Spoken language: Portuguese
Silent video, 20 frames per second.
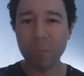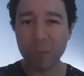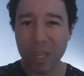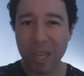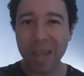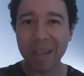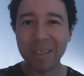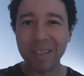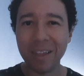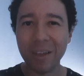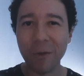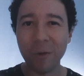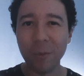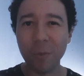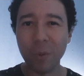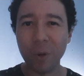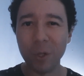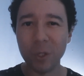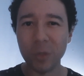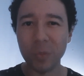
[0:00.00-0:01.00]
e até o
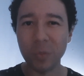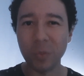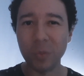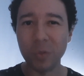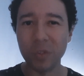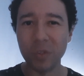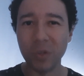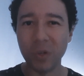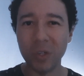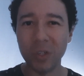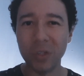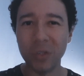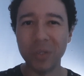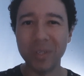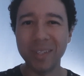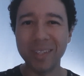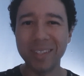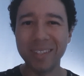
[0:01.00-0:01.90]
próximo episódio.